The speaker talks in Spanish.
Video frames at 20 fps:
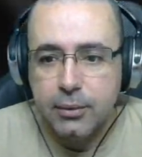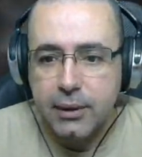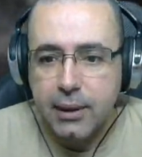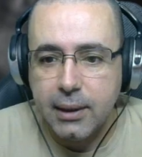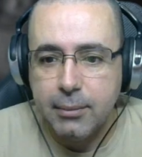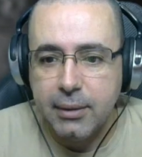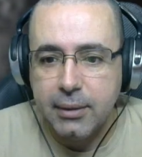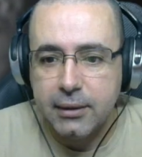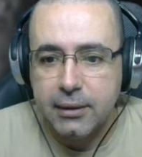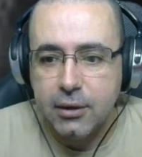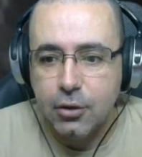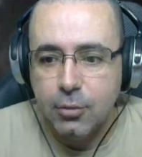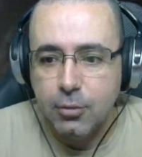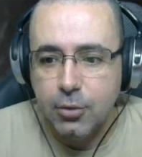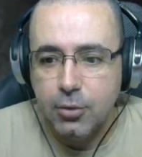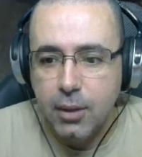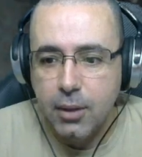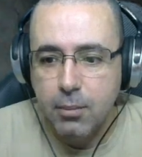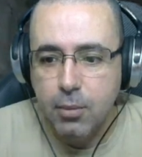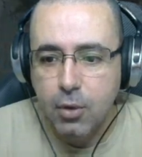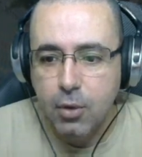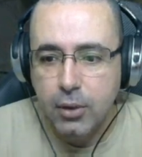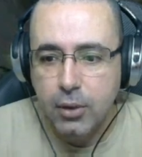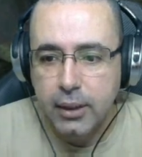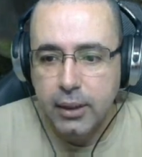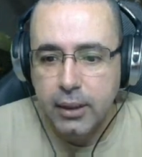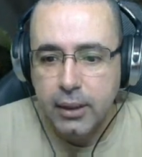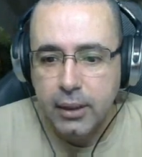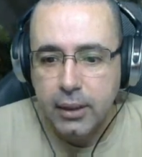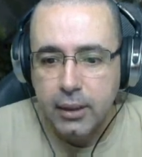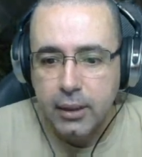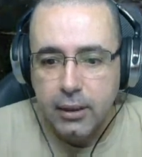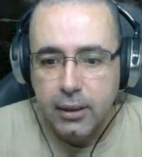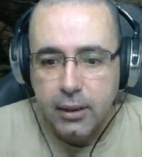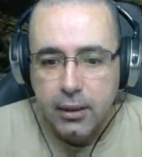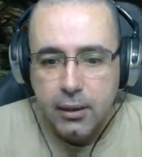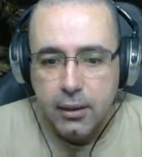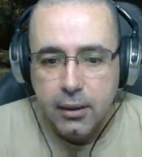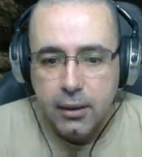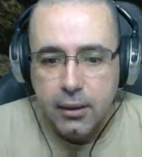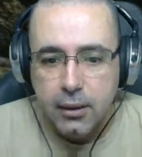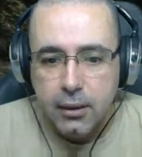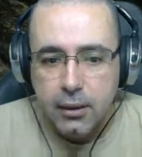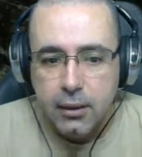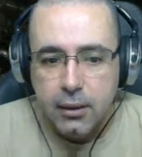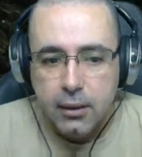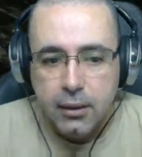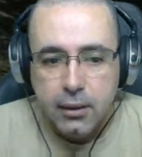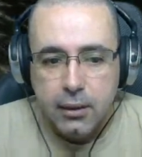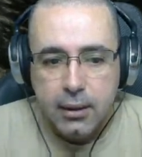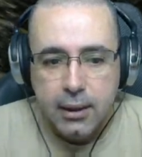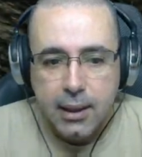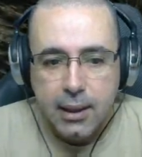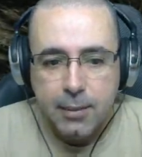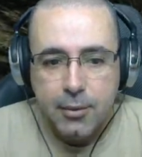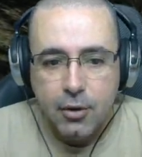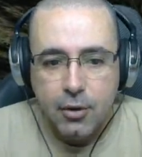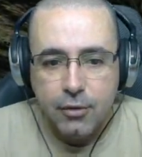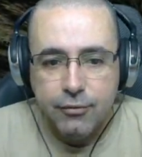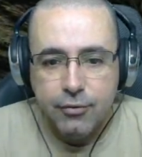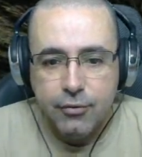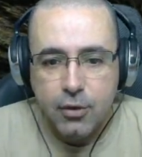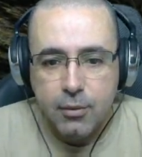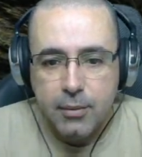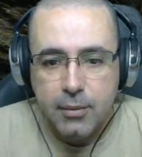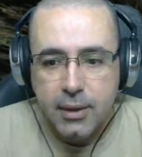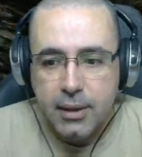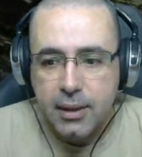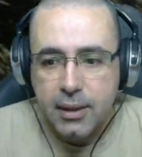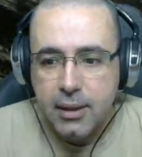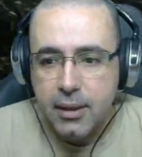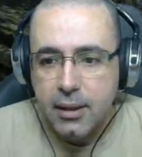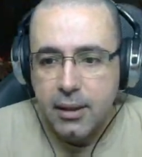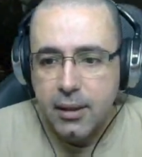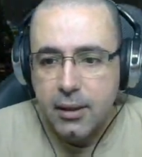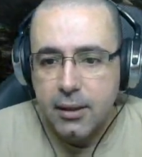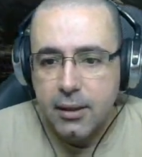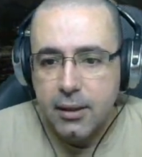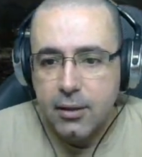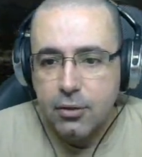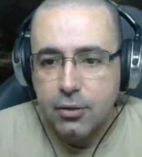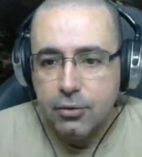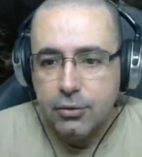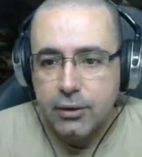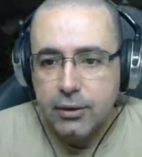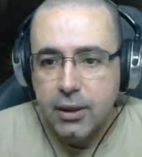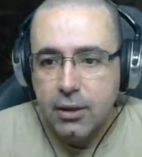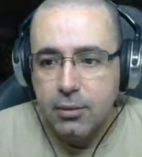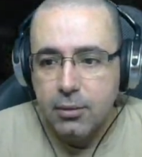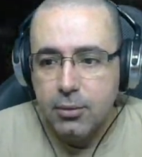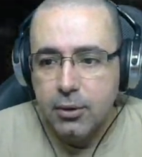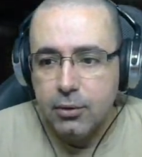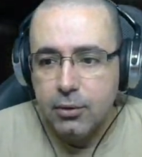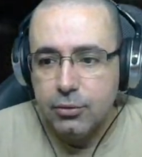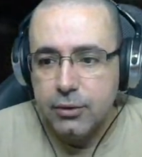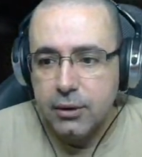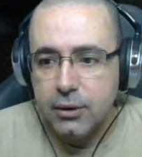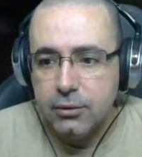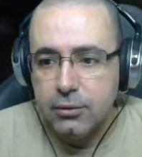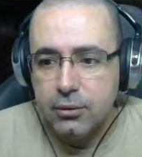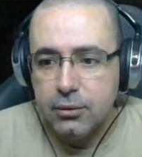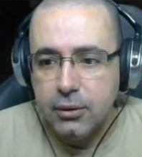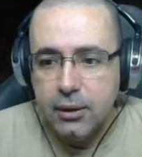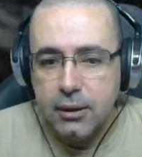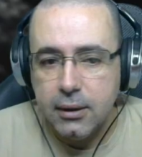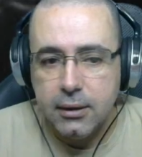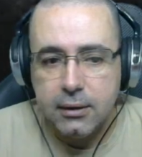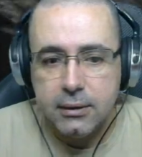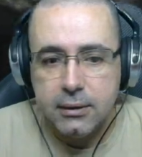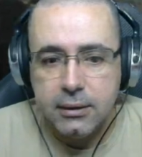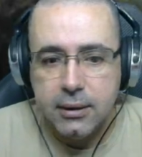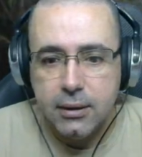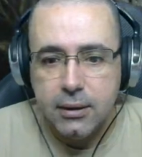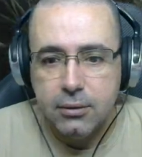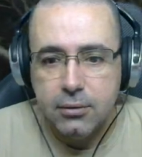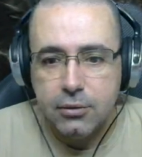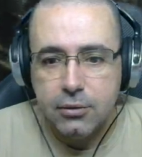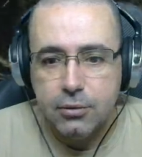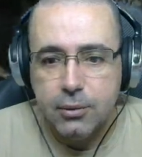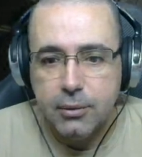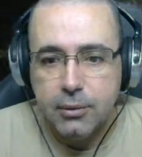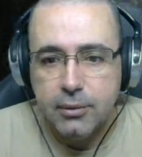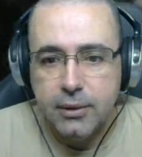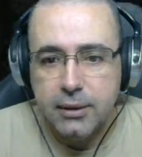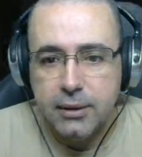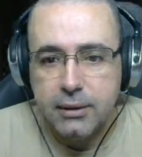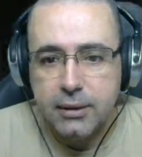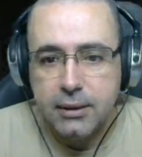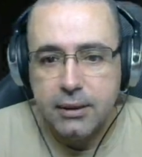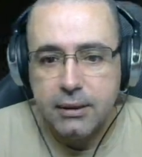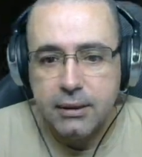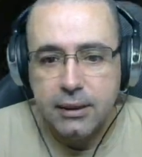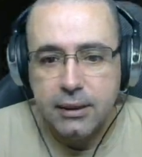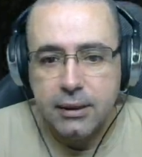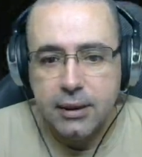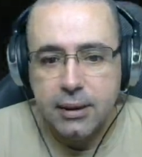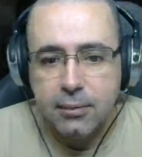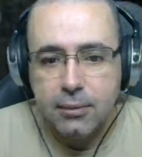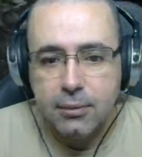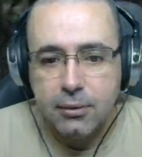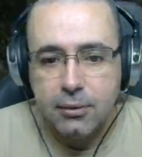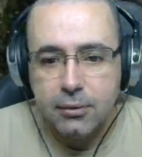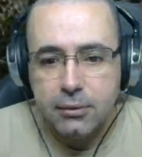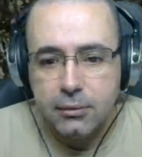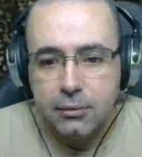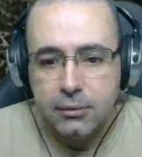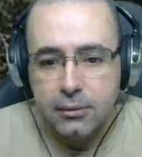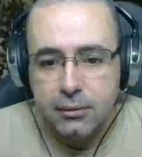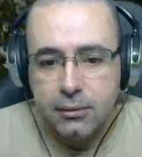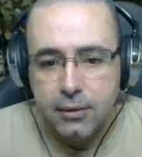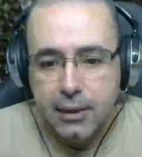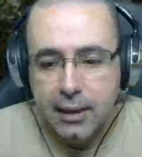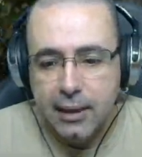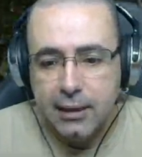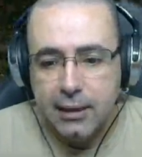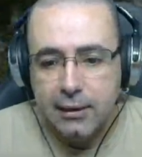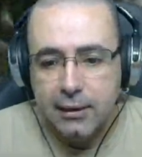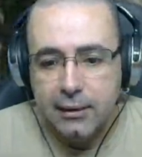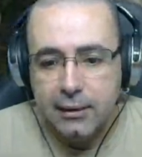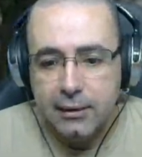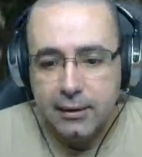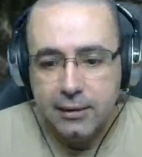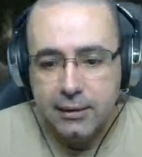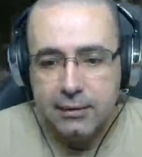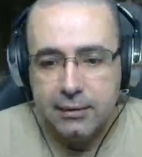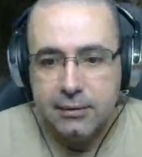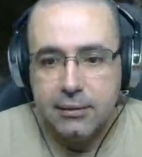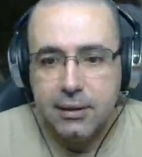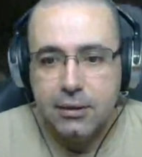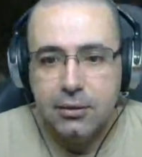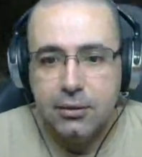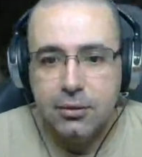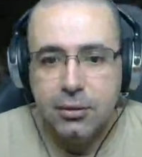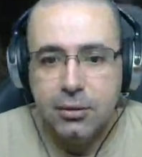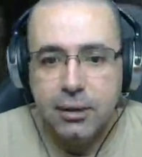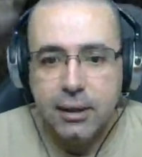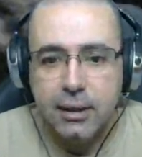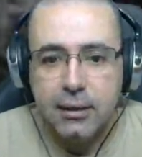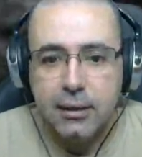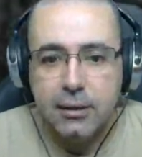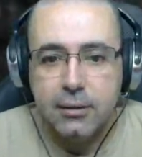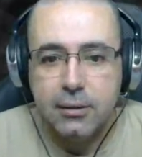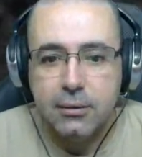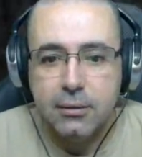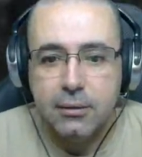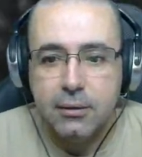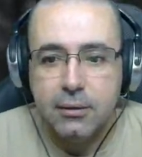repartidos por el bosque. Y la mejor forma de, de encontrarlo pues usando el instinto de supervivencia este que tenemos. El instinto arácnido.